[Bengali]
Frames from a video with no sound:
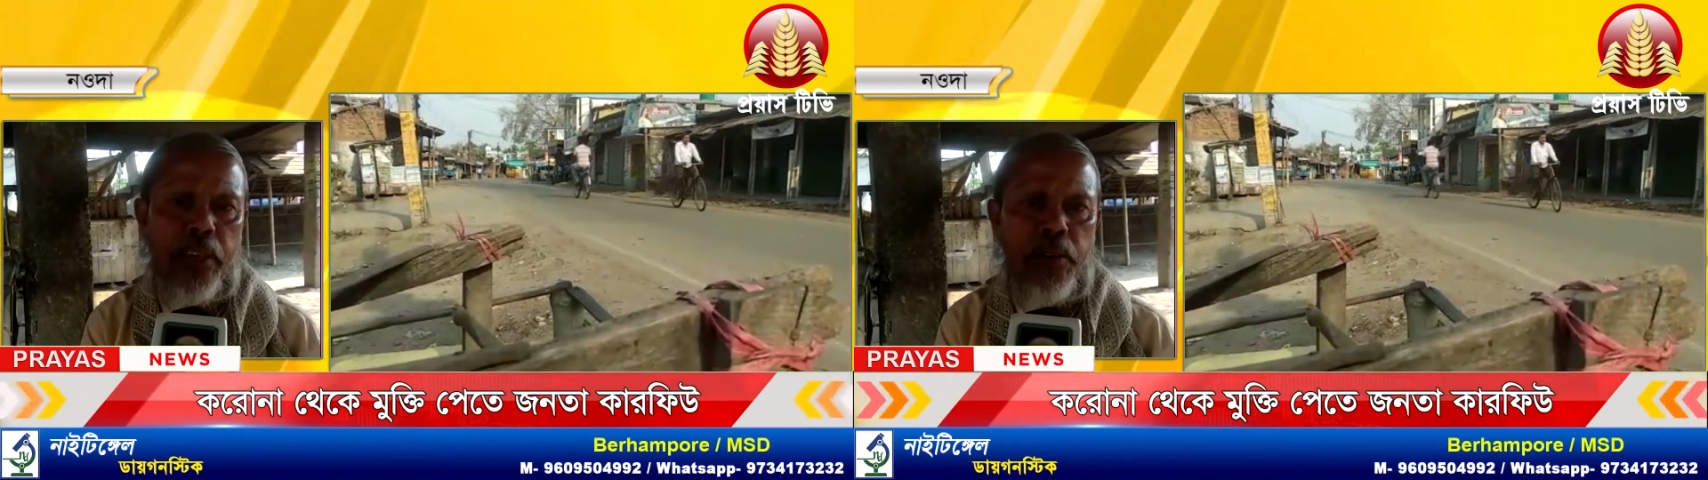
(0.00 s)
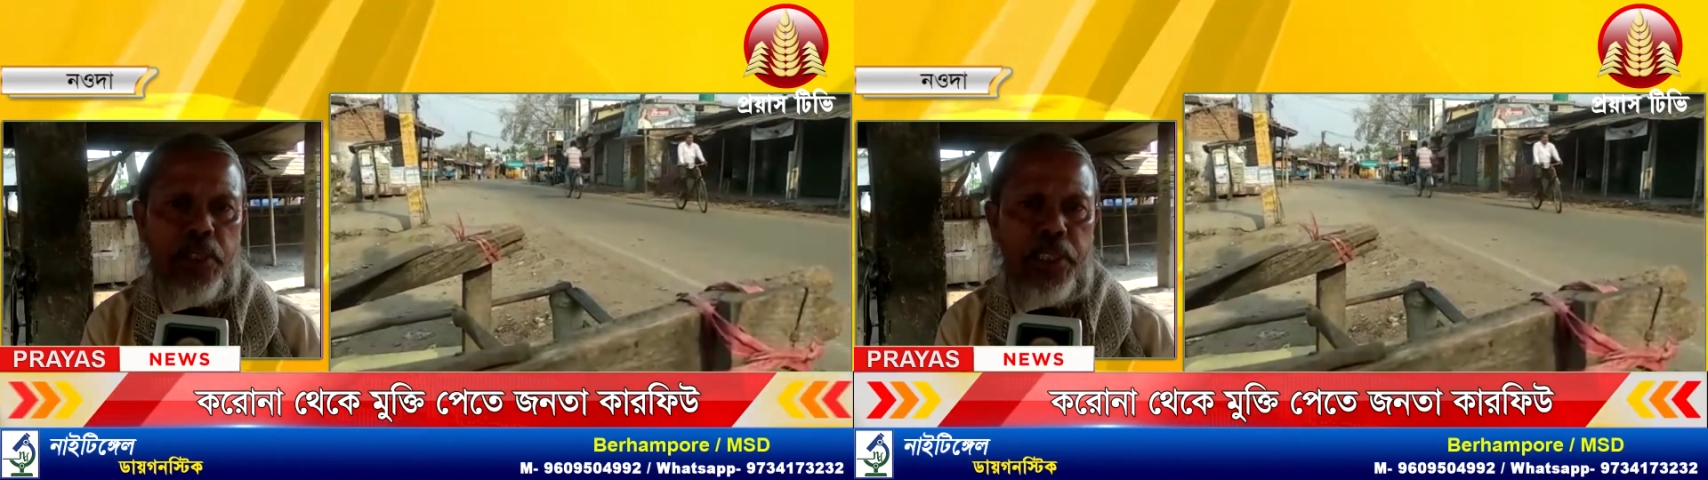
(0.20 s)

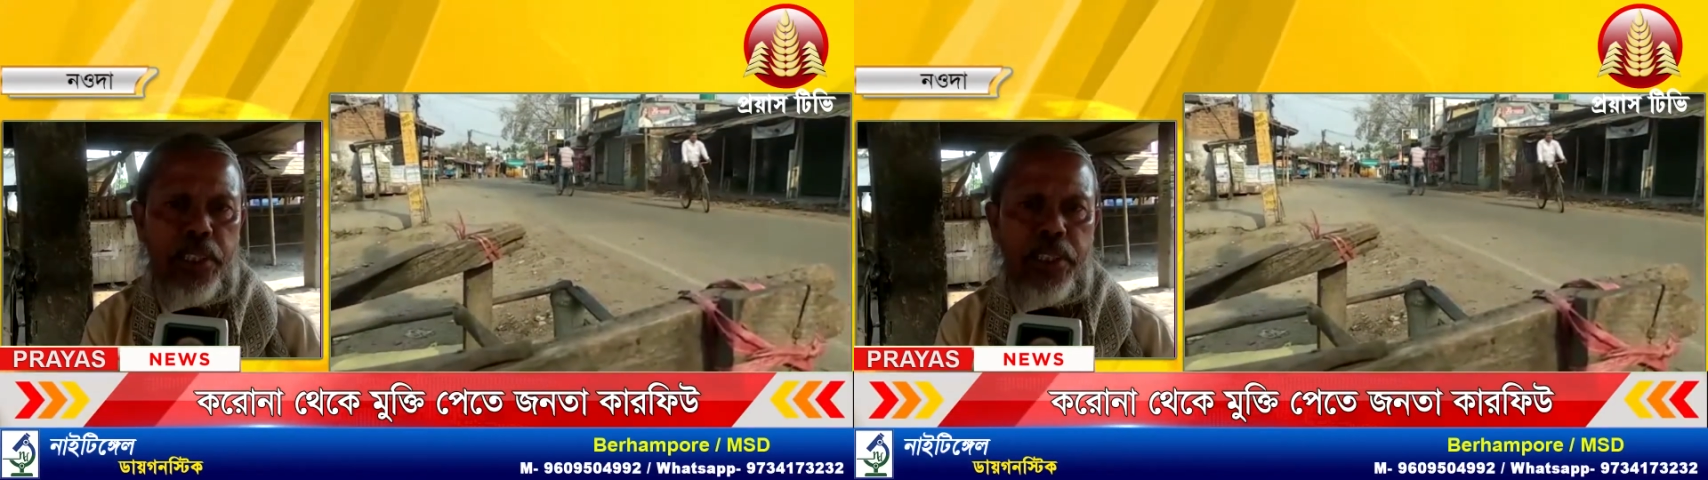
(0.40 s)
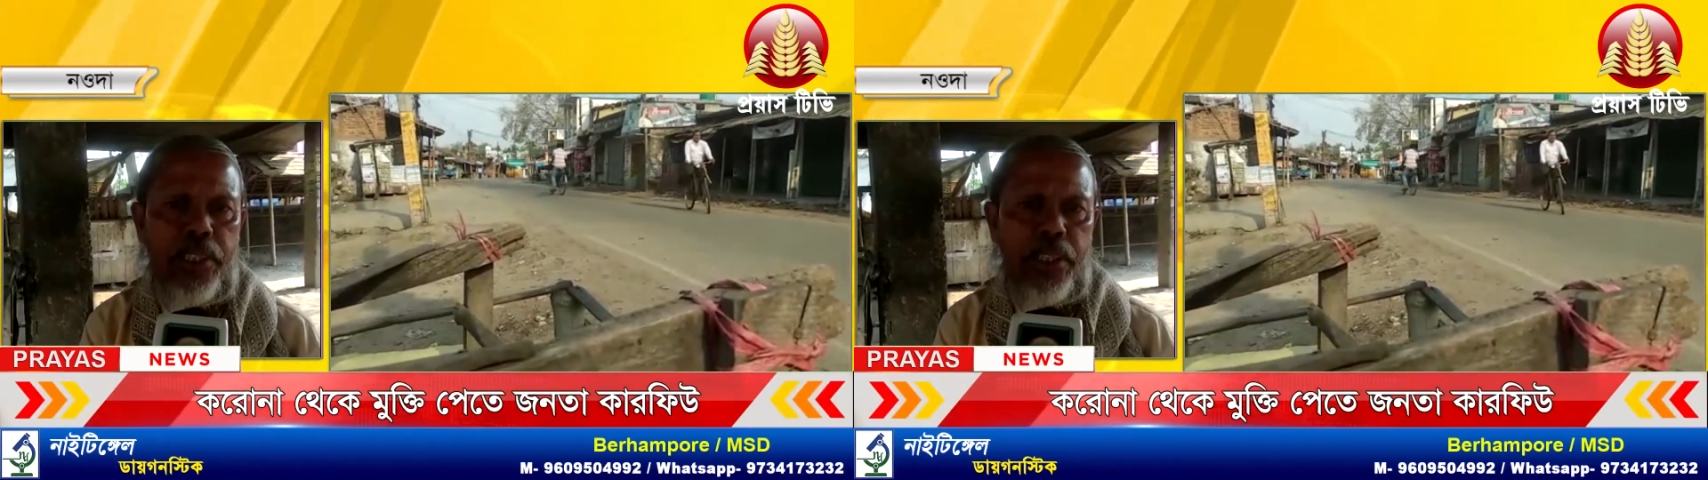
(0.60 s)
তাই বলছে
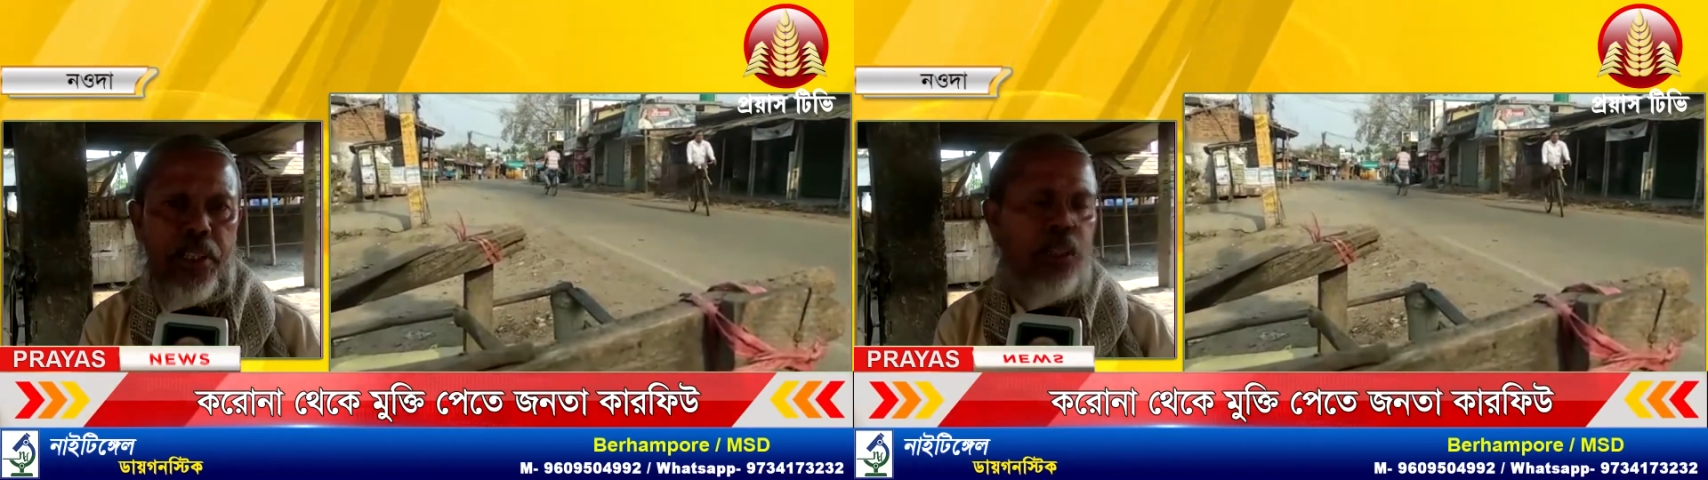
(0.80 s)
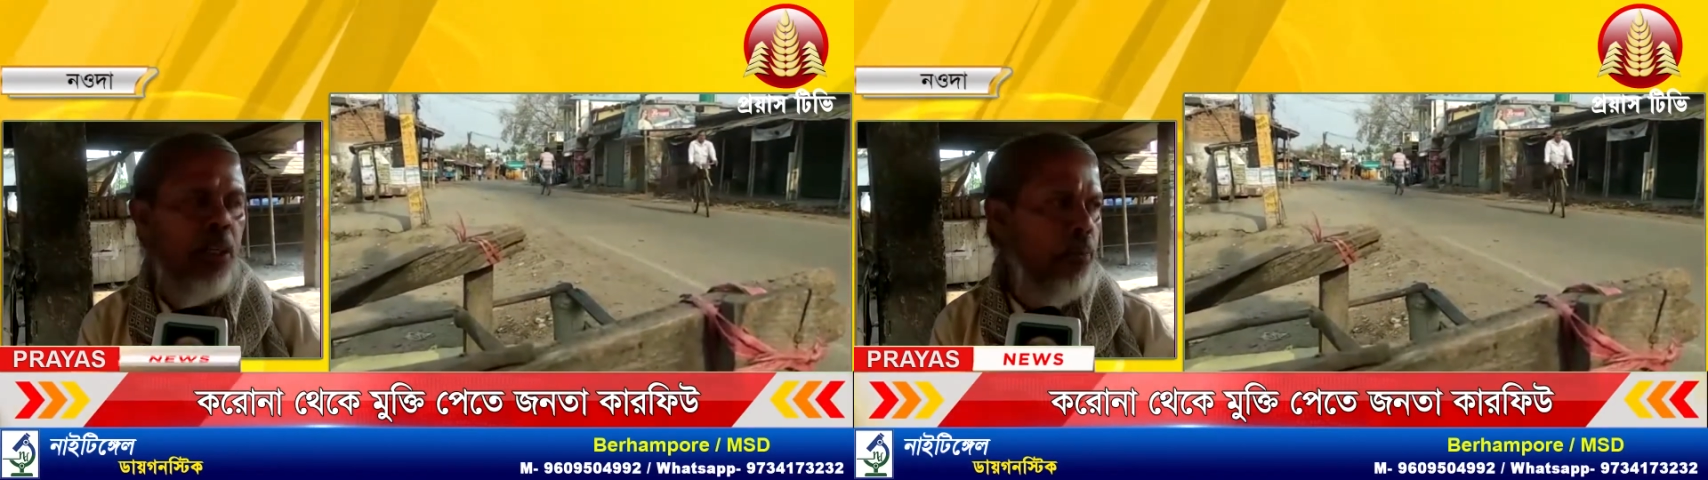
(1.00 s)

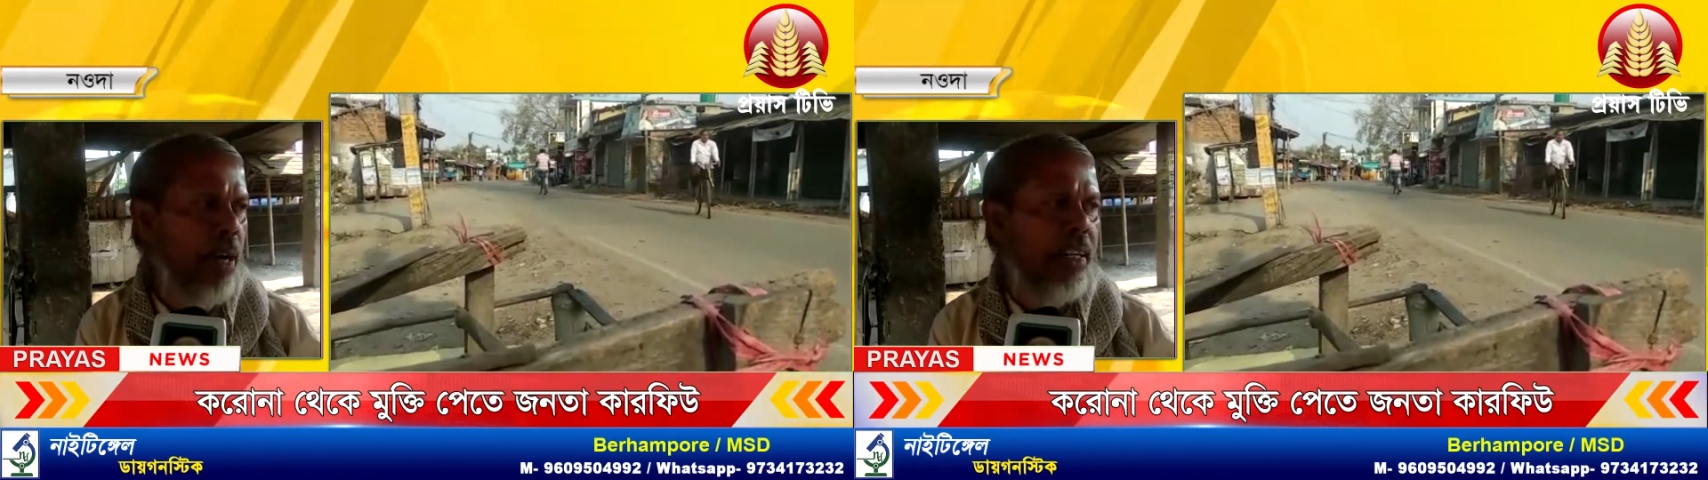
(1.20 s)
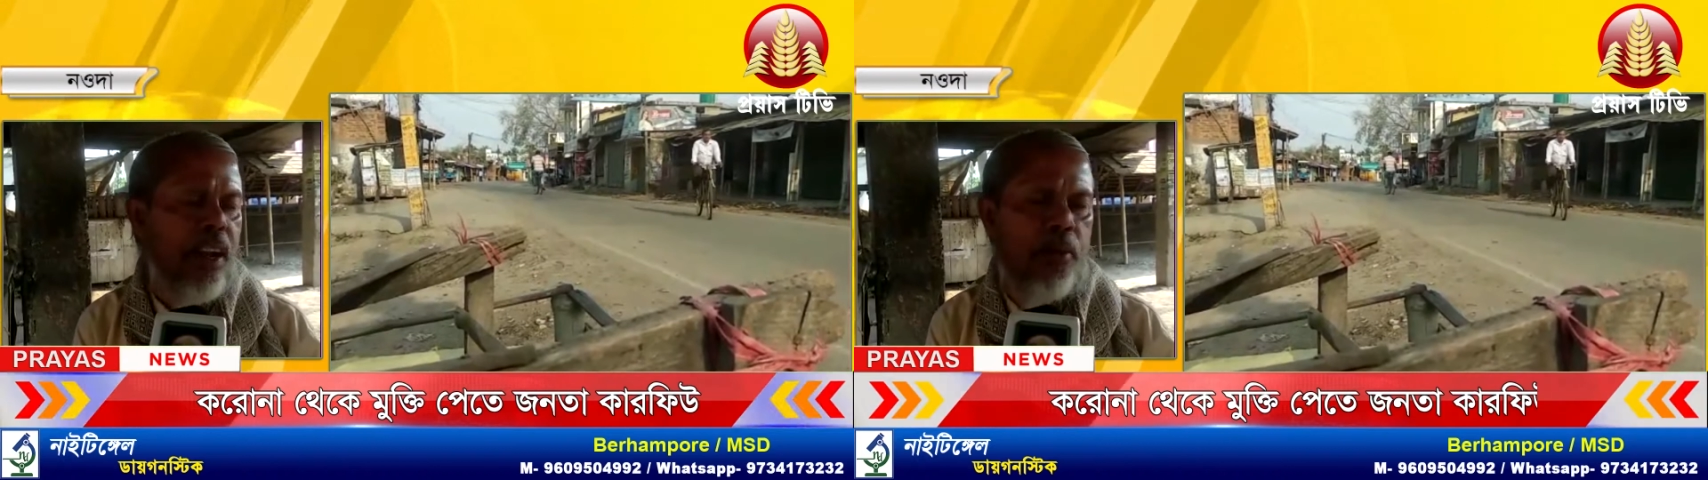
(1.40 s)

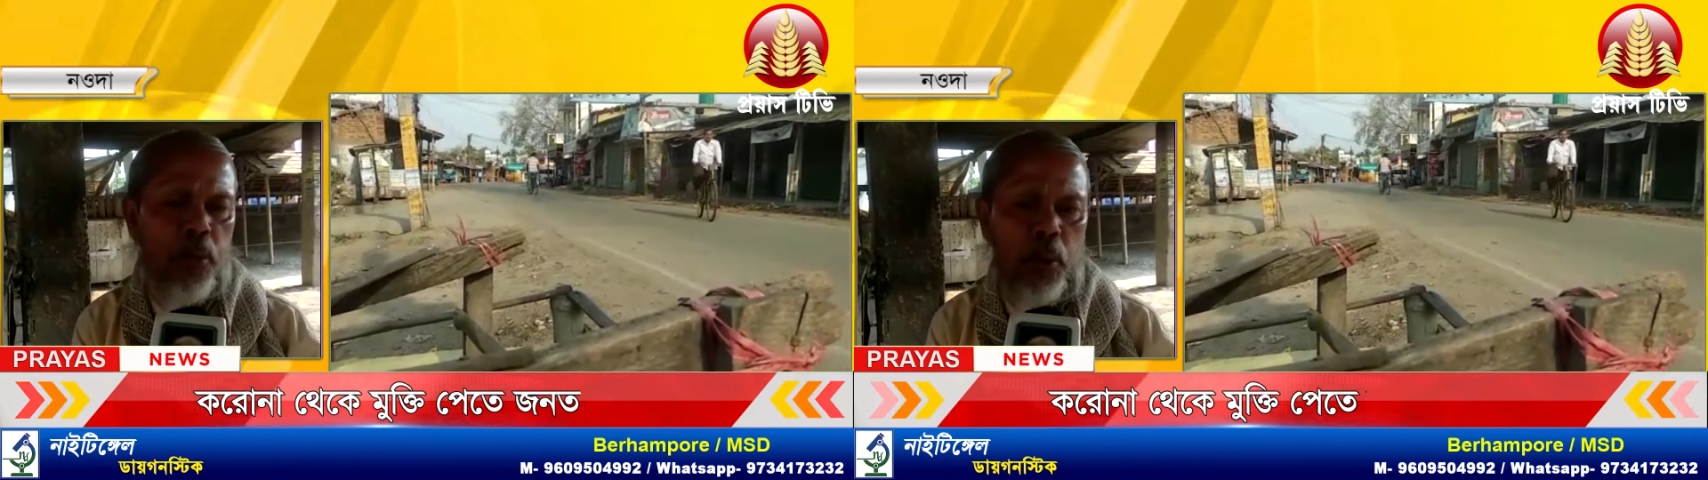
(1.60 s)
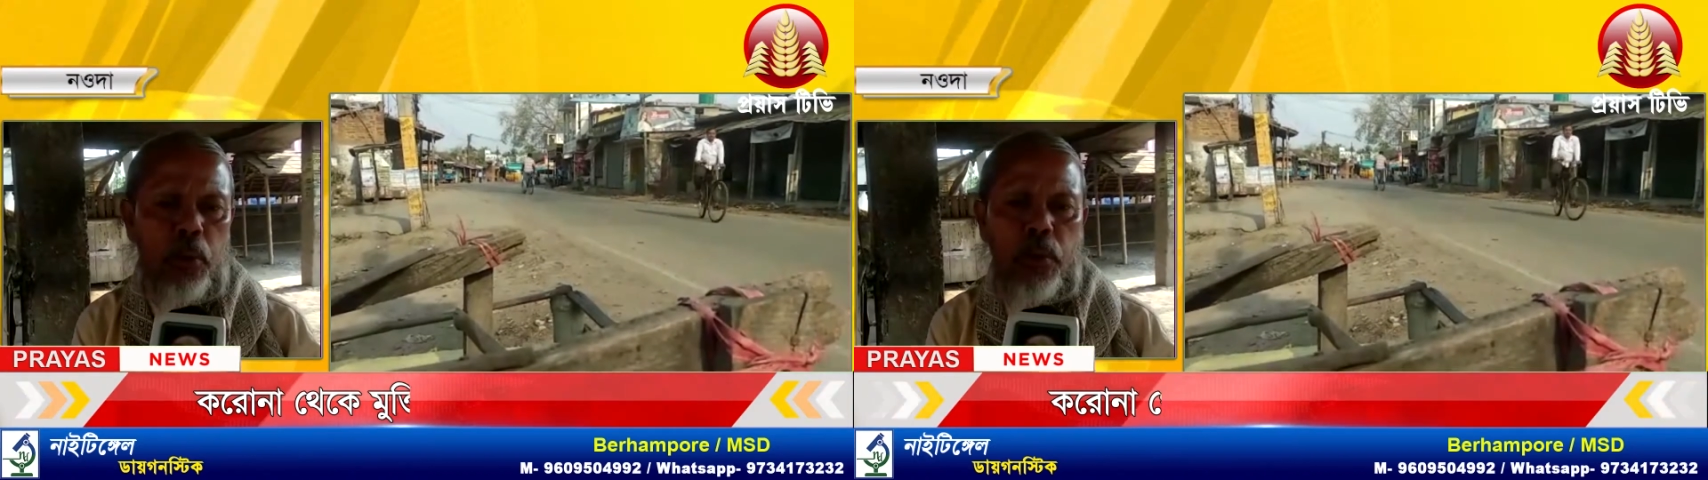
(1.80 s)
পার্ট টাইম
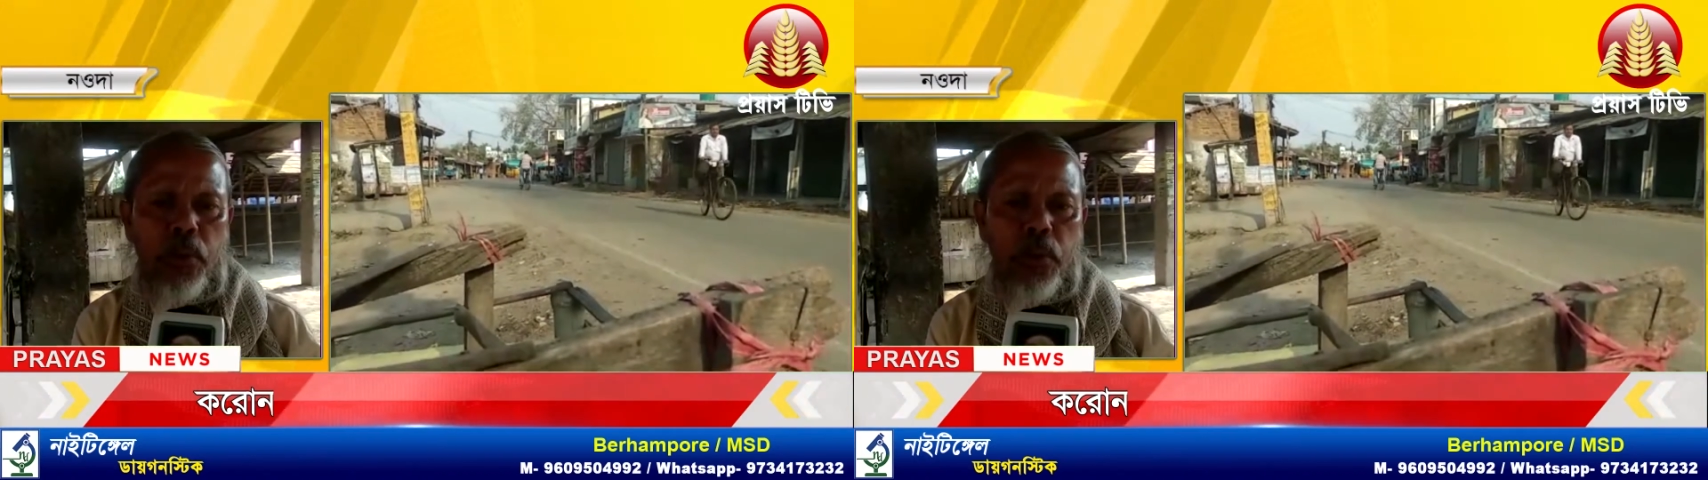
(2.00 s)
খুলবো